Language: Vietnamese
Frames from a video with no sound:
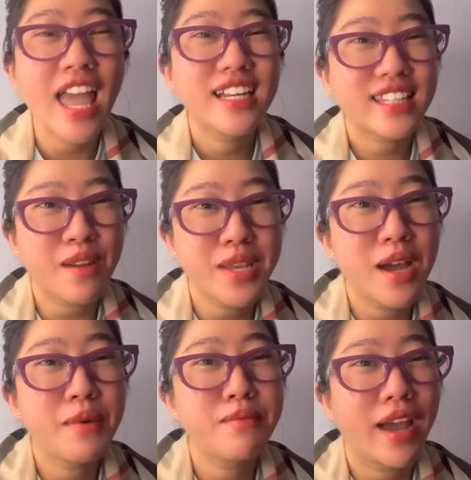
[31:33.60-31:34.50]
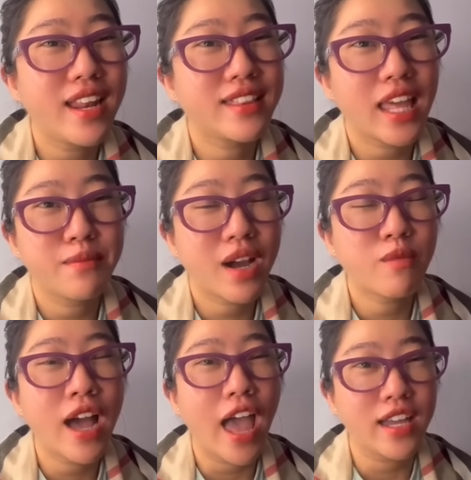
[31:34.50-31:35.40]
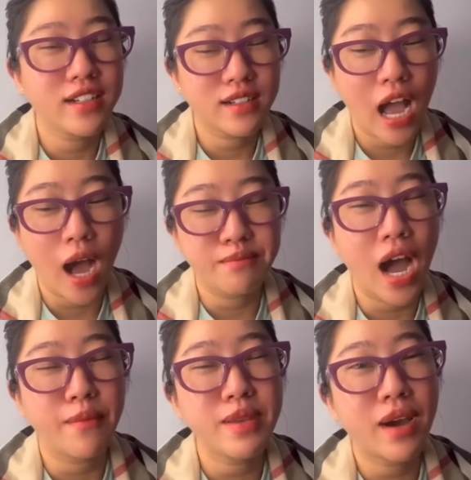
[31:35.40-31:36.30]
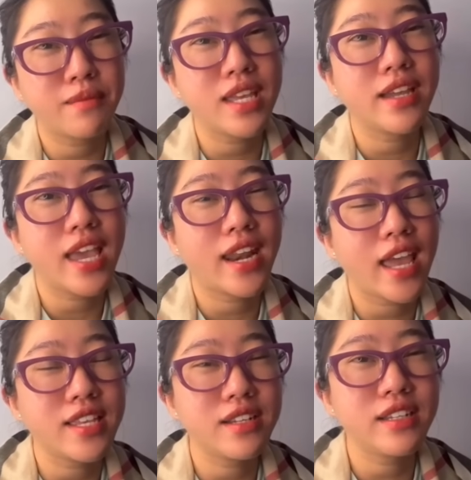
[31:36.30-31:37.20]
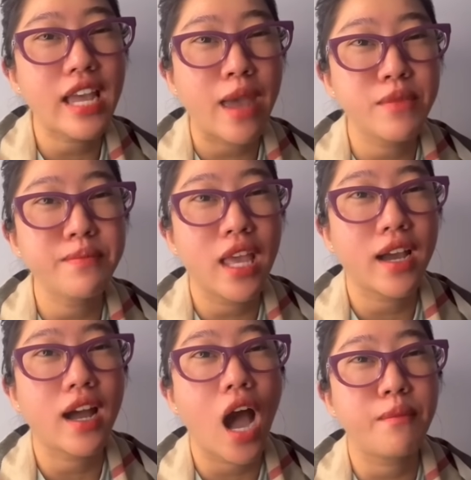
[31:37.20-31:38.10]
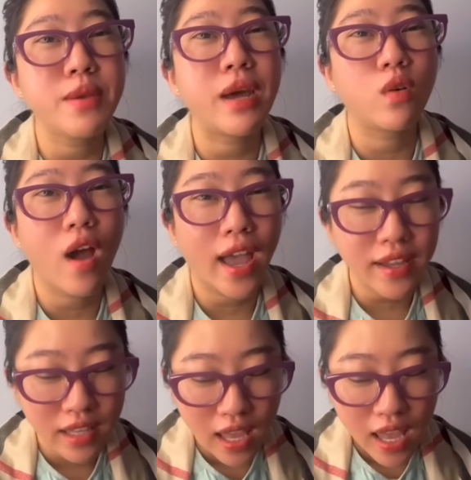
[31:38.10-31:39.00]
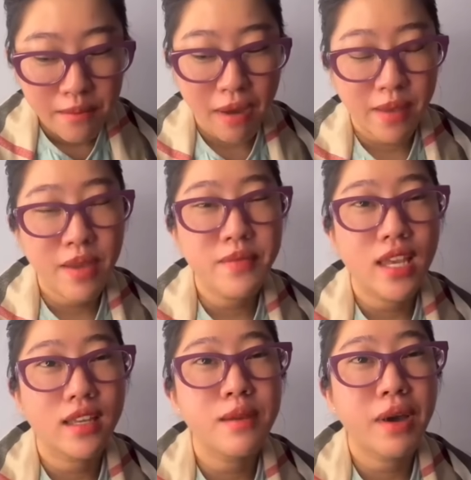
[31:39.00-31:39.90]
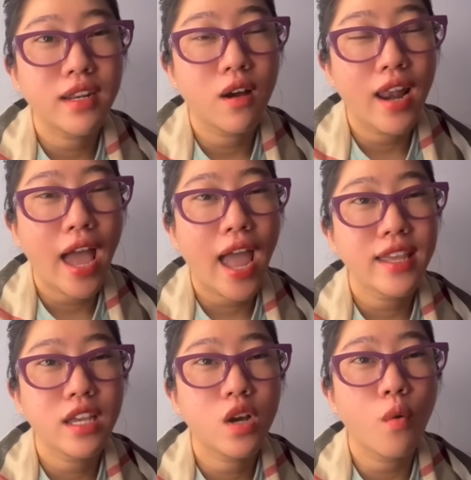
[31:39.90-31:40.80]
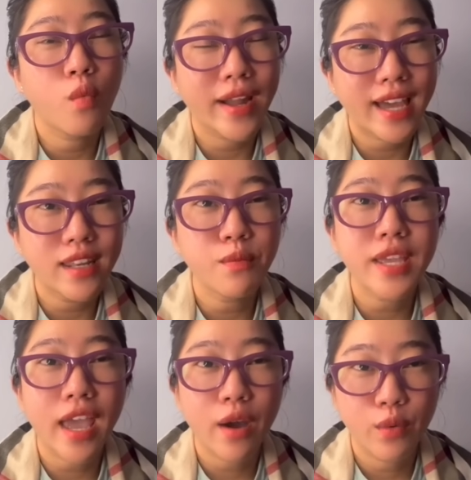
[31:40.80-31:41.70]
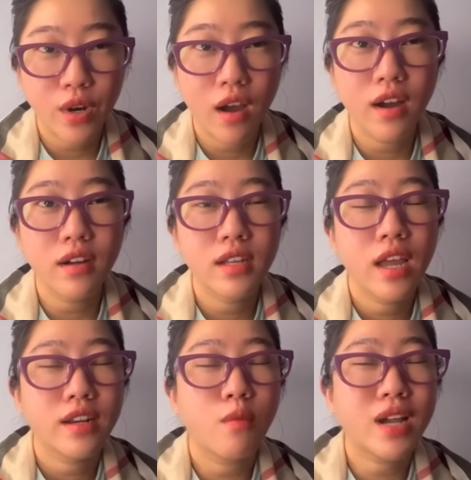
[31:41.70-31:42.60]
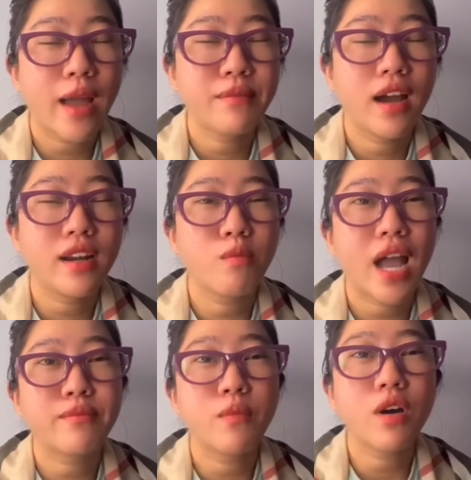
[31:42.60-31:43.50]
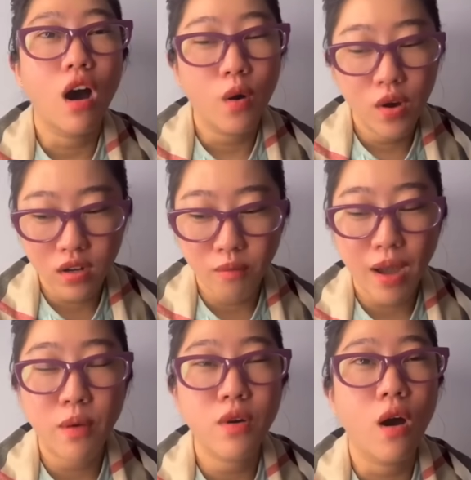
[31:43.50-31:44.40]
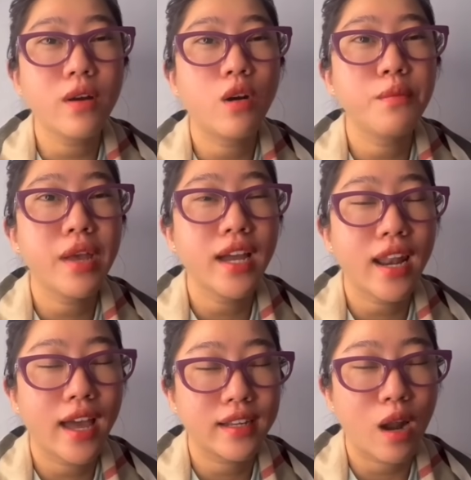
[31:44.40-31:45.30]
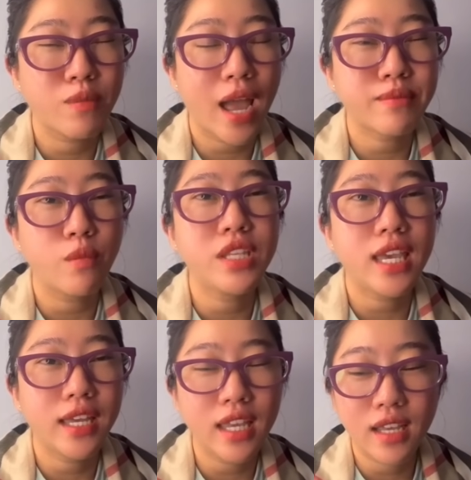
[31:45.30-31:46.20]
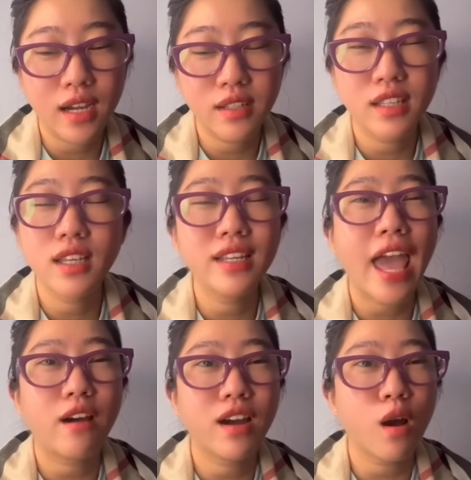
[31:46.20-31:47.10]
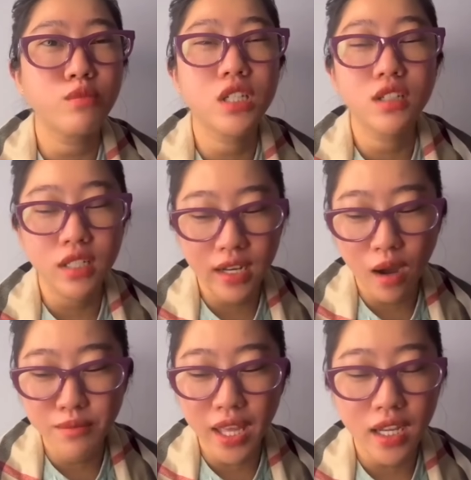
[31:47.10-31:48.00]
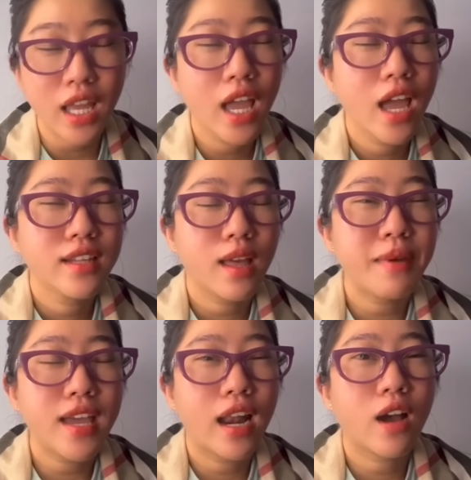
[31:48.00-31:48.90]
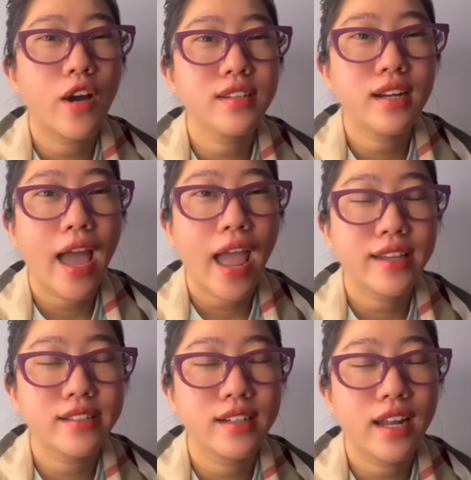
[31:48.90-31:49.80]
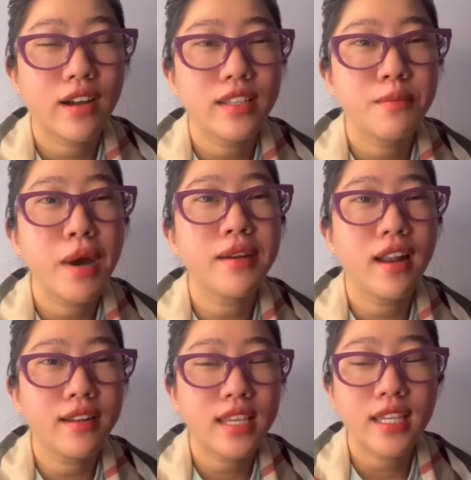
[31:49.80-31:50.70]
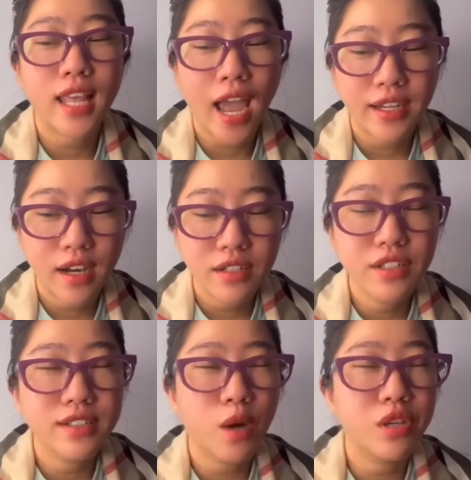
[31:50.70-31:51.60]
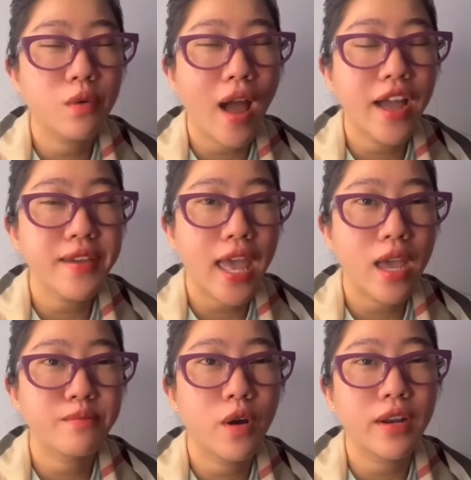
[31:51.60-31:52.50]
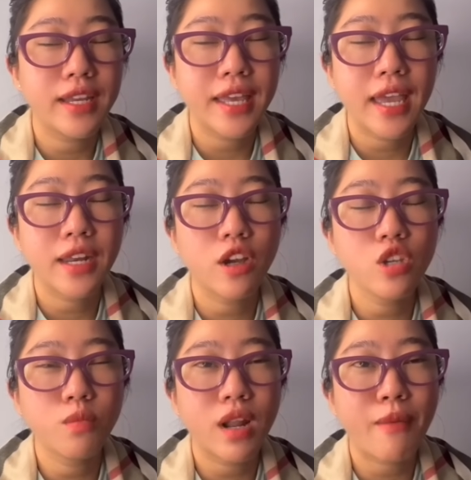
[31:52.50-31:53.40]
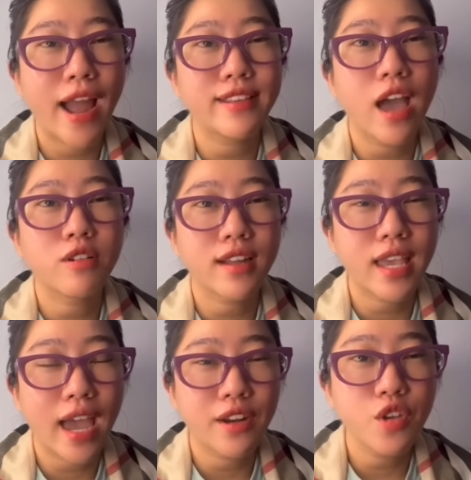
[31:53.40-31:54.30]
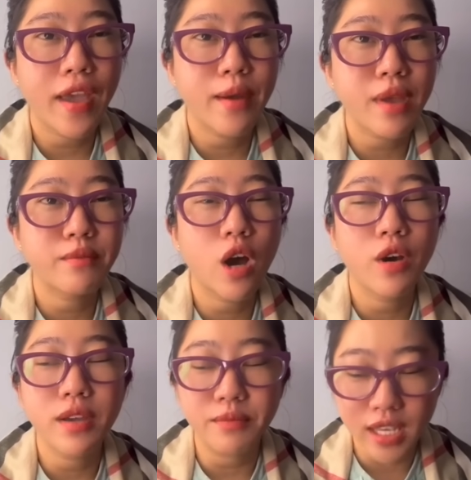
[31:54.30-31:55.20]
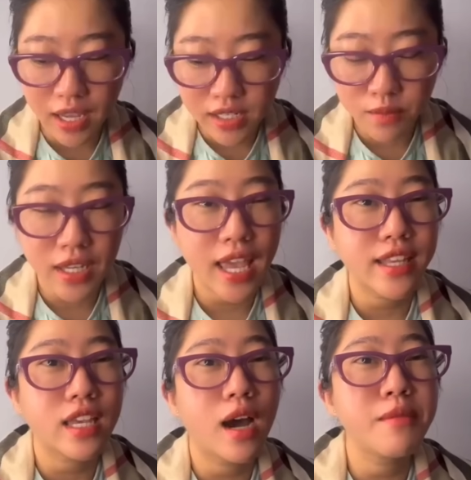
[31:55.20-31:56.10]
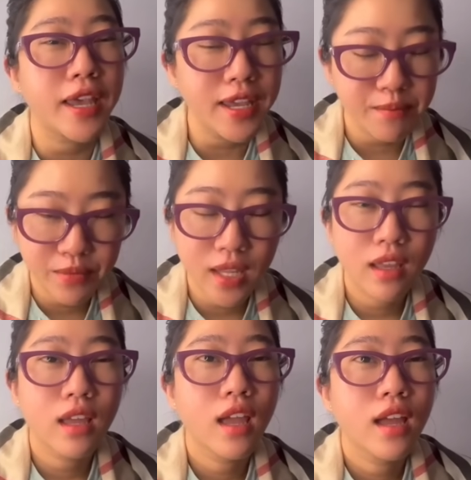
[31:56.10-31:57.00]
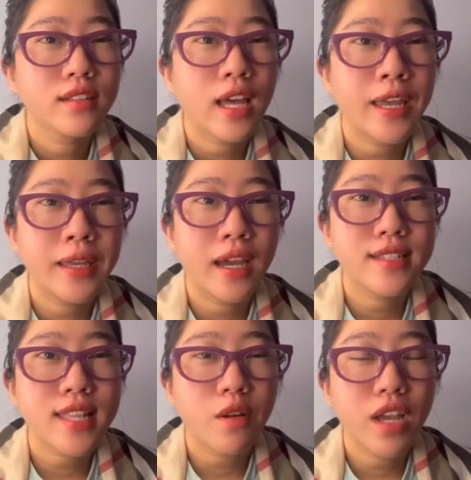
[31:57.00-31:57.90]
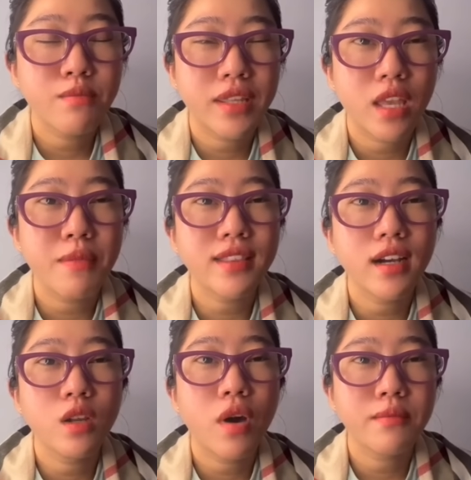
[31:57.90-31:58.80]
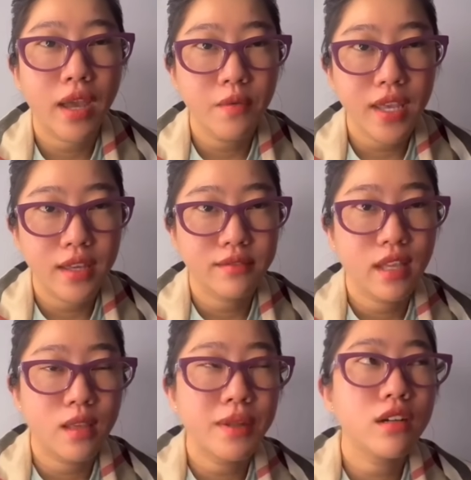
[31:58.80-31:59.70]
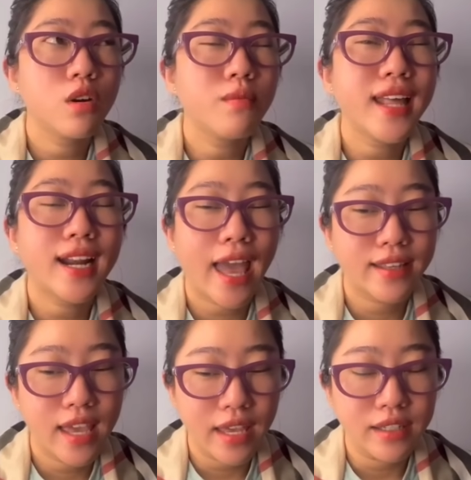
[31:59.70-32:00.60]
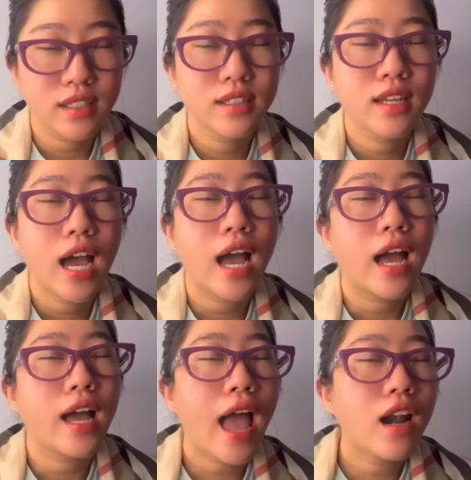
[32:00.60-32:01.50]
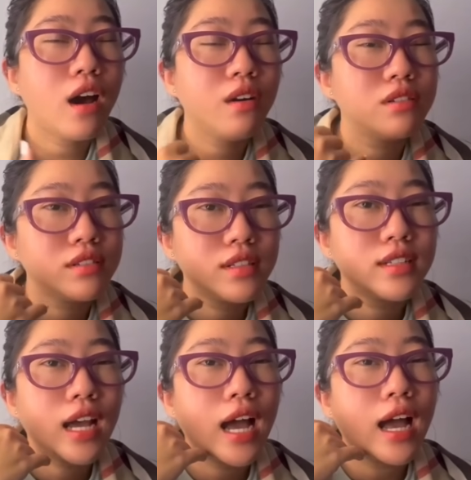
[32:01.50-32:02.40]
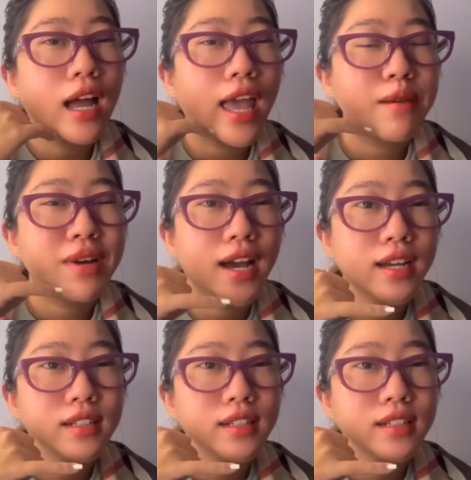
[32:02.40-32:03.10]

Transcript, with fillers: tại bây giờ bên mỹ là tìm không có hệ được hợp hợp với mình bây giờ về đây em giúp việc hợp với mình quá mà em giúp việc với mình gọi là hai gì cùng hoàn cảnh giống nhau đó đồng cam ờ, đồng cam cộng khổ đồng cam cộng khổ đâu không biết hay là đồng cam cộng chia gì như thế nào đó cộng sướng gì đó không biết thì bây giờ là coi như là hai người là coi như bệnh rịnh chia tay đó đưa sâu chìa khóa cho em rồi này kia nói chung là bàn giao căn nhà đó cho em em coi giùm chị trong thời gian chị ở mỹ thì ờ, sau khi mà chị bé tư đi quanh mỹ gì thì chị bé tư cũng liên lạc về à, alo à, em ạ à,